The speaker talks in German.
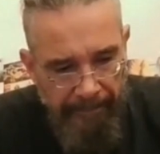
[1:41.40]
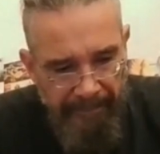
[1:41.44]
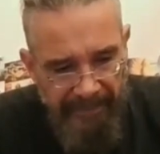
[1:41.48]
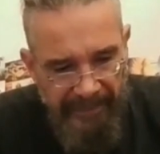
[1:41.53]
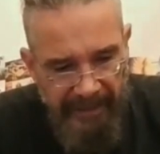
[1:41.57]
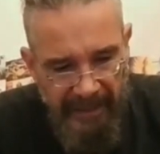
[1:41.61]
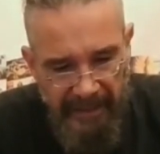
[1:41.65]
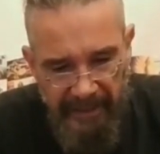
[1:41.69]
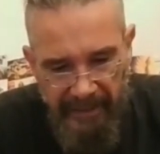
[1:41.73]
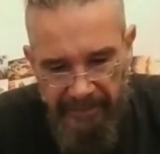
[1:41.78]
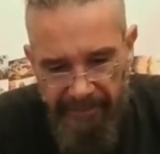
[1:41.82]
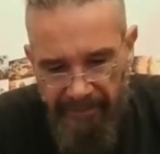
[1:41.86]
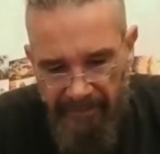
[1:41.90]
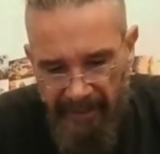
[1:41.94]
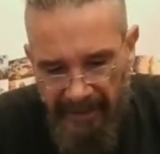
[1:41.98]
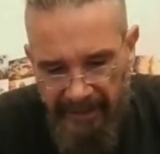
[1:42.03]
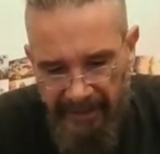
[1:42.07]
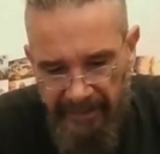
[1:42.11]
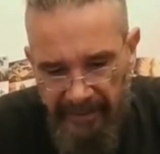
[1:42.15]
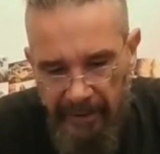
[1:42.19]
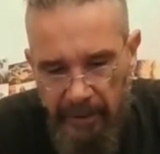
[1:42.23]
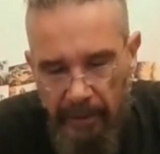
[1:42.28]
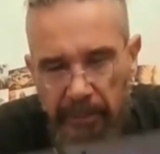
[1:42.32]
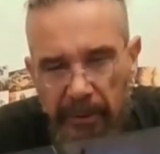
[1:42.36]
Ich
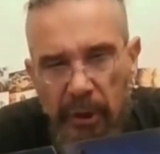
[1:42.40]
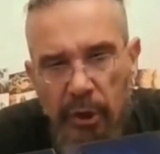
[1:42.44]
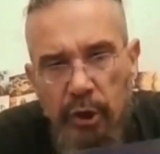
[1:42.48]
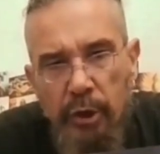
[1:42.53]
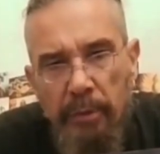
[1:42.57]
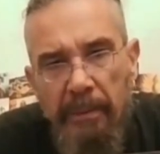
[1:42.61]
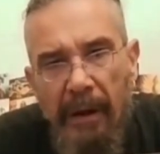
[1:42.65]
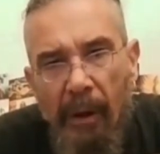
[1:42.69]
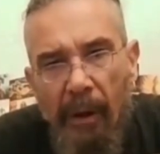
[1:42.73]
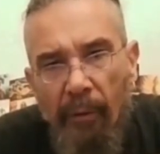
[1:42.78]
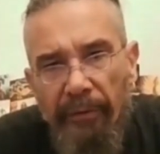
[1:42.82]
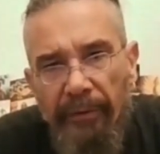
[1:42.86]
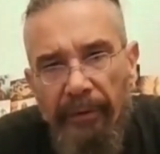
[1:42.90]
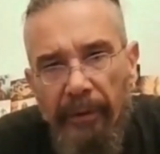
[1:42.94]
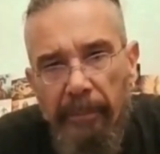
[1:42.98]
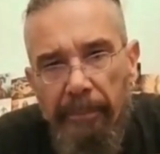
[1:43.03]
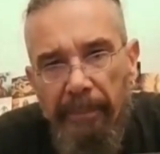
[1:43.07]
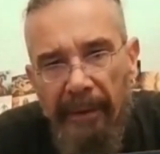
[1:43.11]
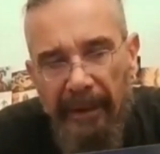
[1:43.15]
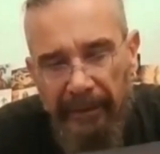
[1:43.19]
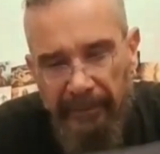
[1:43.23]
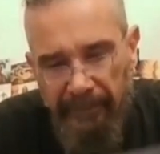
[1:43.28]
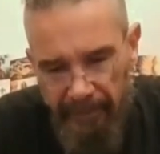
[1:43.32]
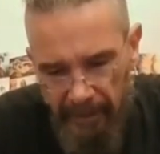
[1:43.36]
weiß nicht, ob die schon mal
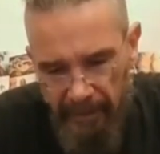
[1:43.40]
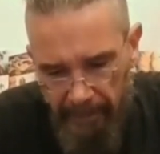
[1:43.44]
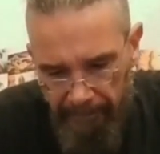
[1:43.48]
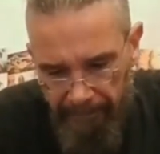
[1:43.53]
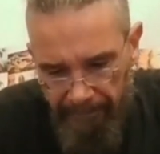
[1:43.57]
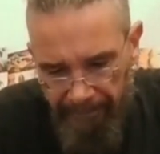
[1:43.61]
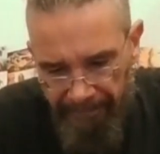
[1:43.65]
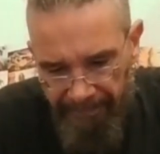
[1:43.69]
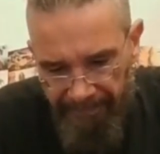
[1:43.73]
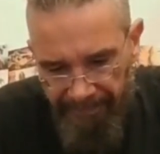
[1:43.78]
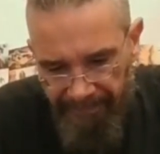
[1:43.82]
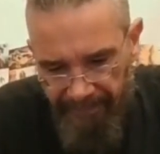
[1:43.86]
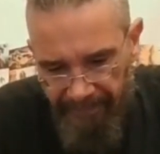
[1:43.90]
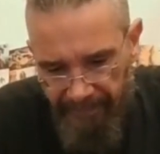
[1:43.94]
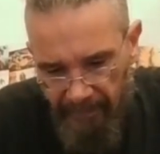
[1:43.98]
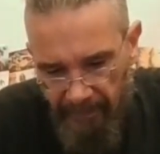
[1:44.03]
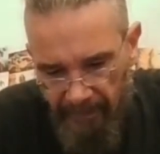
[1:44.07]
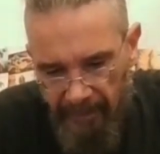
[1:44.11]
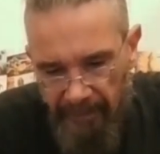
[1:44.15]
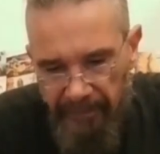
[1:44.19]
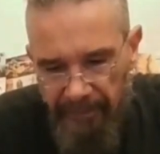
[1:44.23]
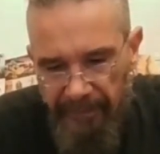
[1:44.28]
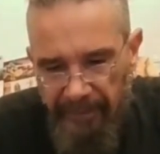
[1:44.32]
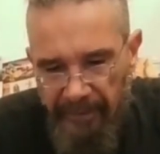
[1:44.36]
ausgepackt war.
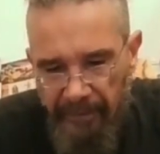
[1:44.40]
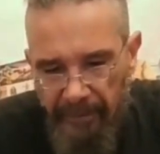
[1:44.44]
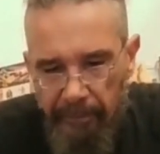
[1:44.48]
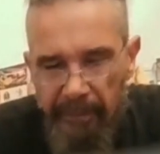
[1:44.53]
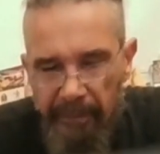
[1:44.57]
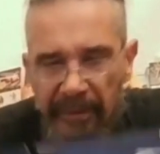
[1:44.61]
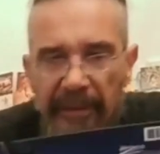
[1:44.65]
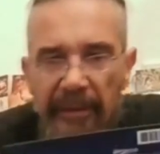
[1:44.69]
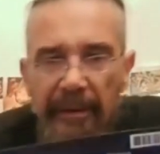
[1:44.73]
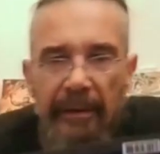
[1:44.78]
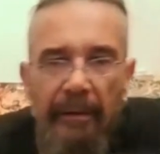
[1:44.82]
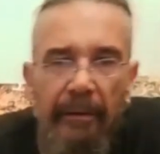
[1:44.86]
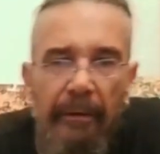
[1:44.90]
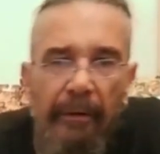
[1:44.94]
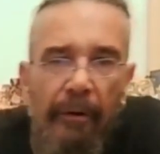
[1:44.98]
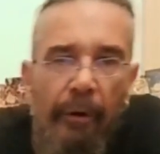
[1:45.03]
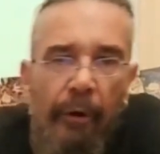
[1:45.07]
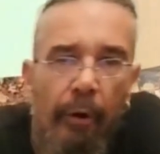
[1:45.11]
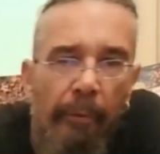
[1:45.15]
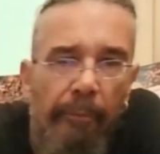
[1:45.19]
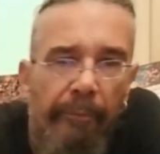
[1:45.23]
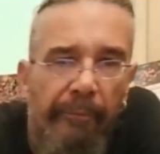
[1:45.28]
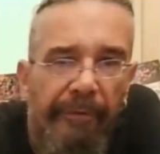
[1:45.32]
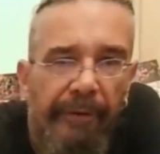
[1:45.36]
Sieht so ein bisschen
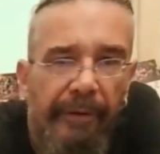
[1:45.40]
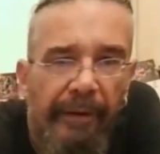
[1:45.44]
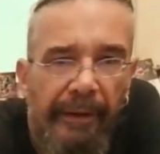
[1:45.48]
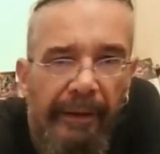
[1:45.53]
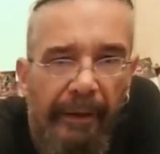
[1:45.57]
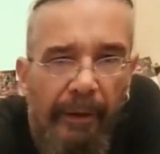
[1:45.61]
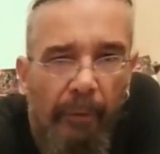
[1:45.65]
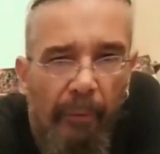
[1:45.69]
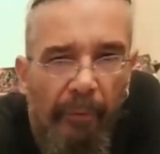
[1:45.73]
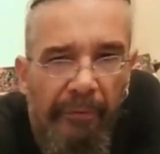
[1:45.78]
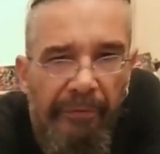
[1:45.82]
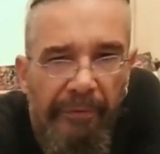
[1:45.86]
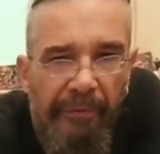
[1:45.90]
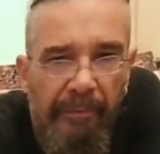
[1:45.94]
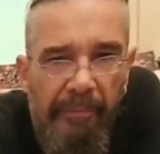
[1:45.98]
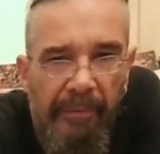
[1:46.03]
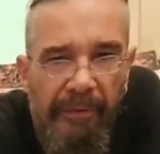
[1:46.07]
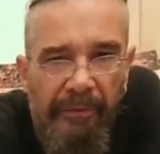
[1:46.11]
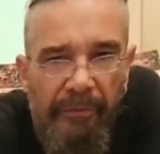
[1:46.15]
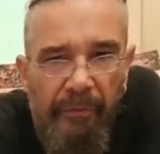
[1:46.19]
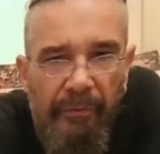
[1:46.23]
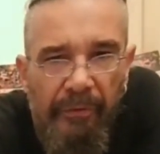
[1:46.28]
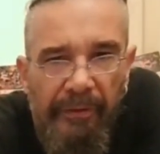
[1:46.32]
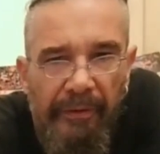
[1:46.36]
krümpfelig aus, wenn man
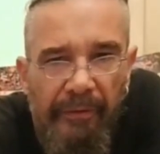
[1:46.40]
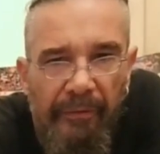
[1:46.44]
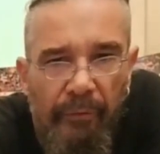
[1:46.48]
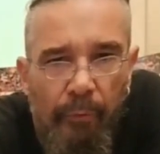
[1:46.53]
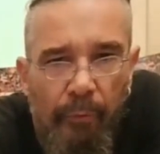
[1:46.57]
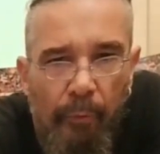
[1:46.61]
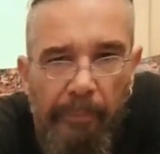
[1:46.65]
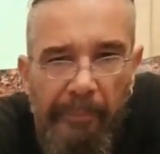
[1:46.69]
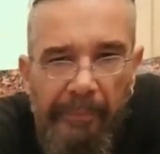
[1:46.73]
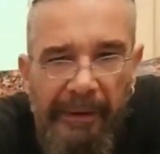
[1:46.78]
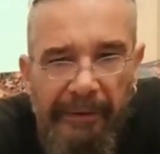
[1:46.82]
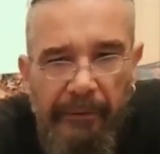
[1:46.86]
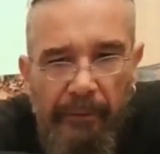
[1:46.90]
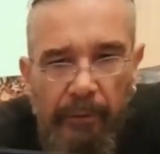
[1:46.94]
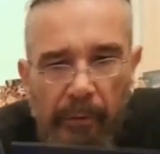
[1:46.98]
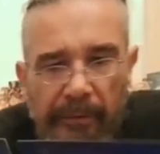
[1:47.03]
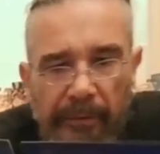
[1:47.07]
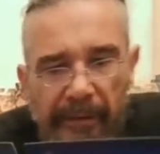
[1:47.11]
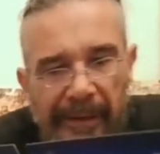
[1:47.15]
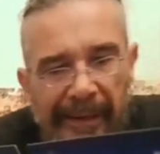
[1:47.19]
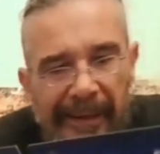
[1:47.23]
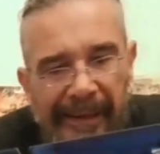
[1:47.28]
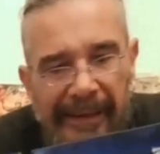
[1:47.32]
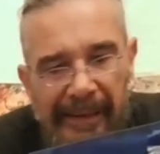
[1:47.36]
so das oben anguckt.
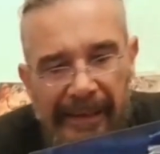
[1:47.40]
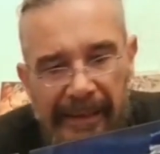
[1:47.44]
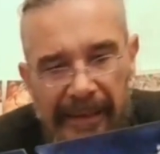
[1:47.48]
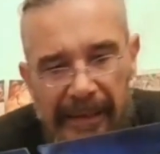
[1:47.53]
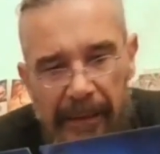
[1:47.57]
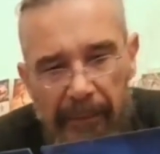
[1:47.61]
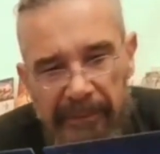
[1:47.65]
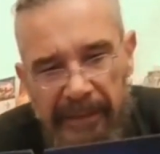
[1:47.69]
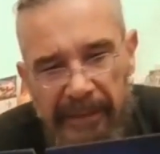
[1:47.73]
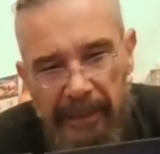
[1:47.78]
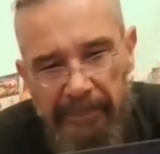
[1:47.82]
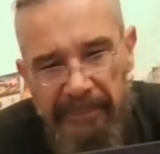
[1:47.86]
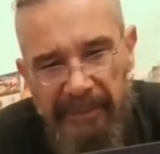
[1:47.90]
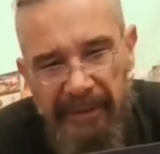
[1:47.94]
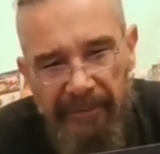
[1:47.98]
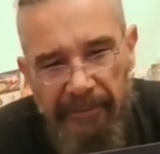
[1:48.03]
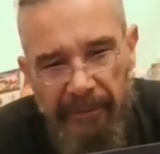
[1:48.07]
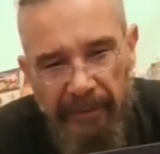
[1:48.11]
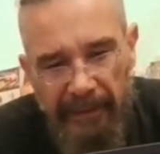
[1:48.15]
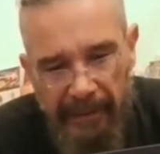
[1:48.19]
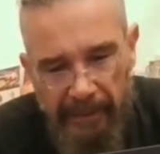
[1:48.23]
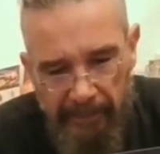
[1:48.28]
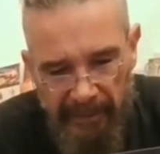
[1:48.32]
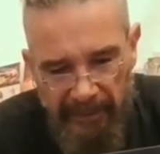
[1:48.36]
Aber ich habe die
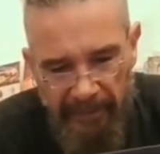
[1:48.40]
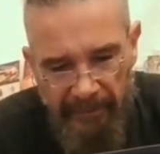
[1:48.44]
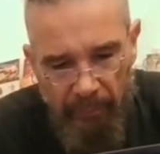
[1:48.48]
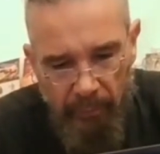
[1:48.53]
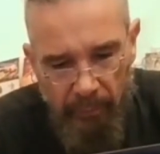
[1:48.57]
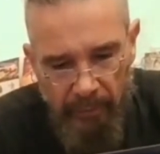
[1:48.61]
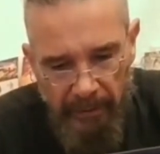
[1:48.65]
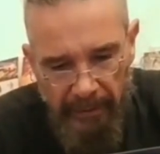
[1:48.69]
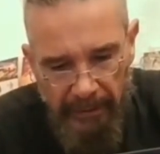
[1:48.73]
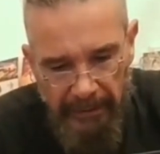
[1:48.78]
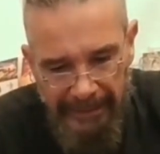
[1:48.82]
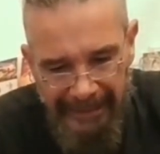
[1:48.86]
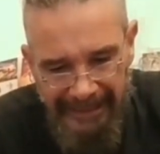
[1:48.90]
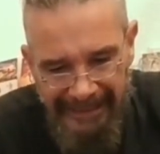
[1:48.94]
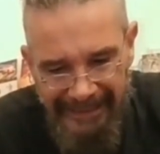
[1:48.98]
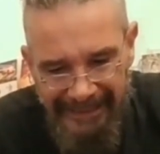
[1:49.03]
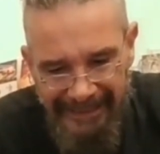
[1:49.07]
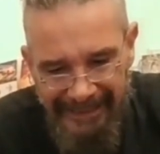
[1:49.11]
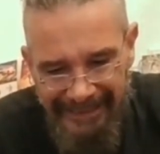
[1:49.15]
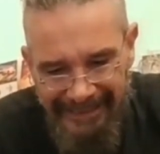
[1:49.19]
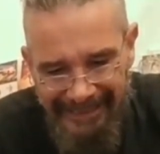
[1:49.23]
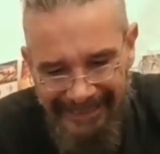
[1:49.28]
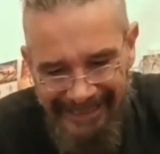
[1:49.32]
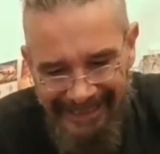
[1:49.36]
von Amazon gekriegt.
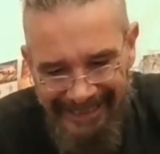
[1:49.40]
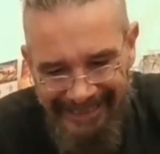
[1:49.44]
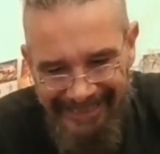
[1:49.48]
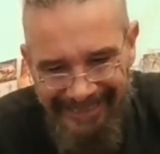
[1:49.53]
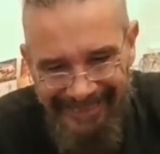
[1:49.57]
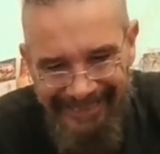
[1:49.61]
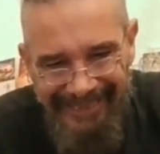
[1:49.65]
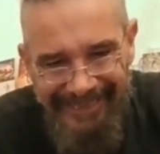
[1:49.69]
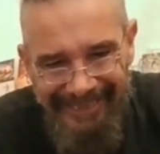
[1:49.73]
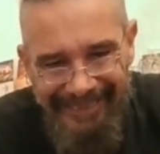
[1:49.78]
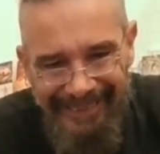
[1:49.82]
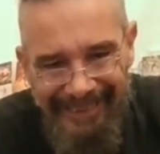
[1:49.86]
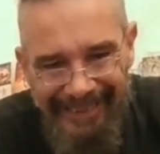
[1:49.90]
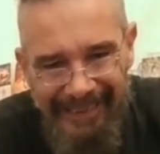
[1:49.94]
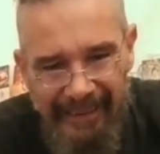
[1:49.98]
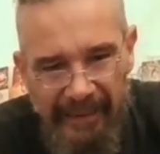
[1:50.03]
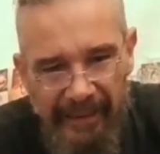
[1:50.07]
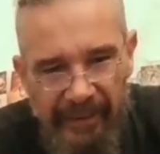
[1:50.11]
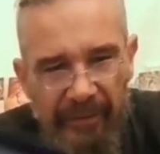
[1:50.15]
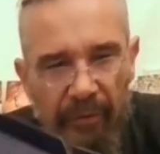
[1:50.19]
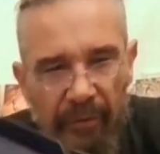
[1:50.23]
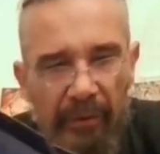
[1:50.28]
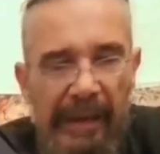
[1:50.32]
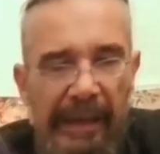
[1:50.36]
Das ist eh
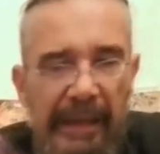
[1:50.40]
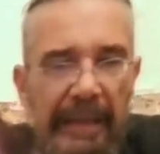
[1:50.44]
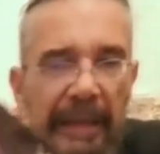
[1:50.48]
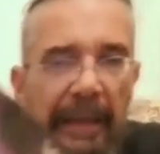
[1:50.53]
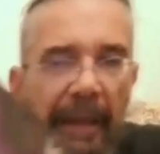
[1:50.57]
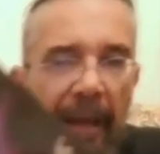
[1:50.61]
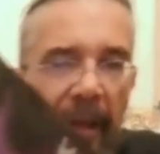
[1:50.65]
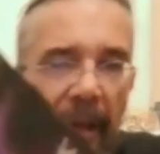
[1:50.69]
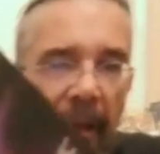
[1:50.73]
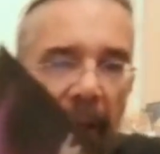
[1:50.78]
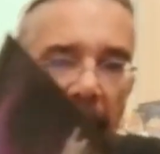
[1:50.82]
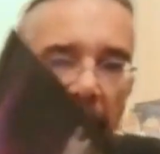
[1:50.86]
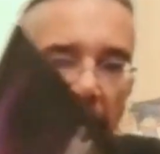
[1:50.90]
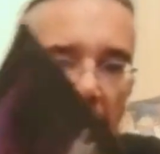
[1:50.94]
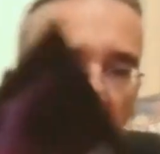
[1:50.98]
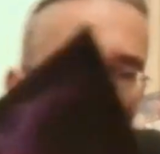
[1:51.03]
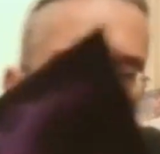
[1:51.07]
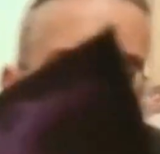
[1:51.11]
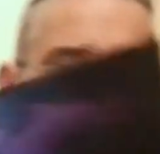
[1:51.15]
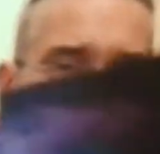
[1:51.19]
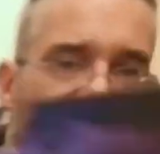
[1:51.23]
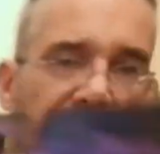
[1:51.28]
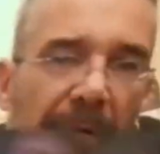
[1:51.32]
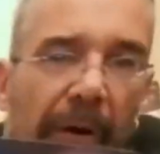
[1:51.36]
nicht so geil.
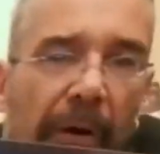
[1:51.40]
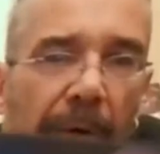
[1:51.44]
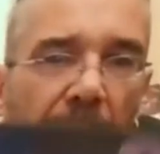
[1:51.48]
Hier war